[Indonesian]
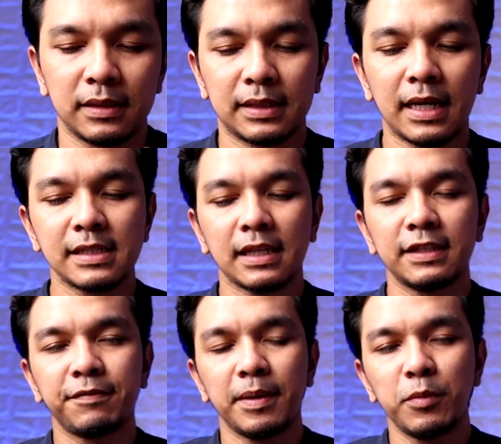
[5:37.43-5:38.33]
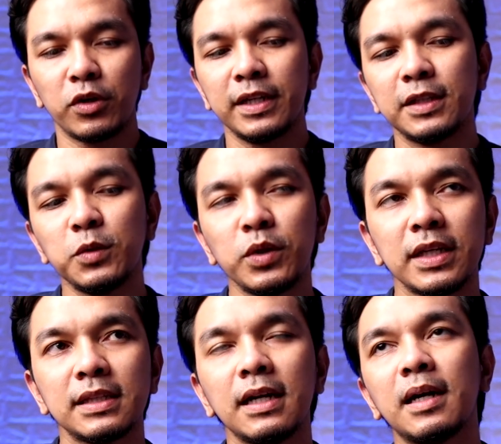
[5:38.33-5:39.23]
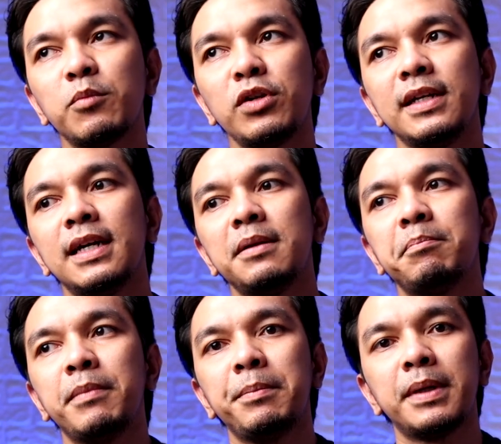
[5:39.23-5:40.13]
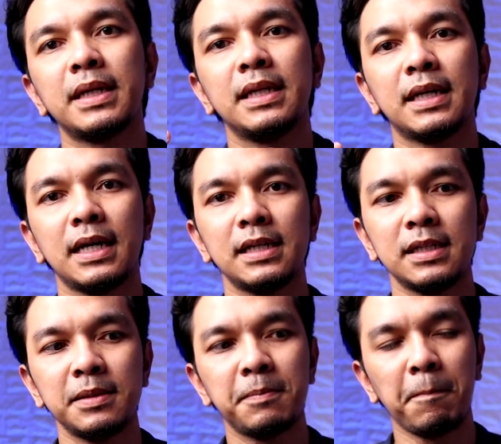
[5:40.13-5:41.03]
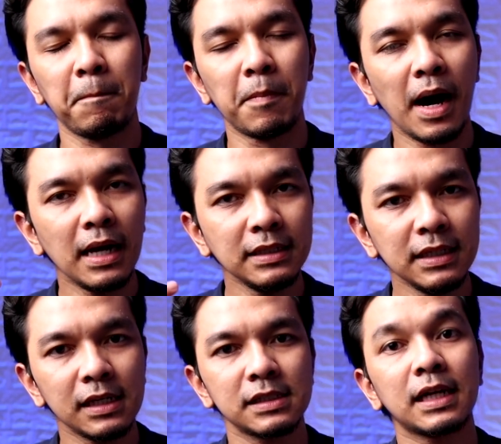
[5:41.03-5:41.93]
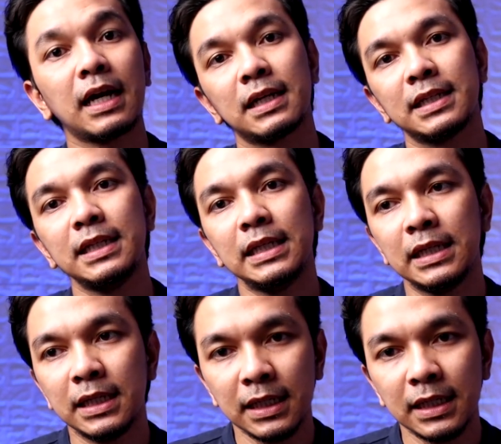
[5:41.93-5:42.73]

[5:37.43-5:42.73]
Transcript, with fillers: Transaktif memory itu kita kemudian memberikan banyak sekali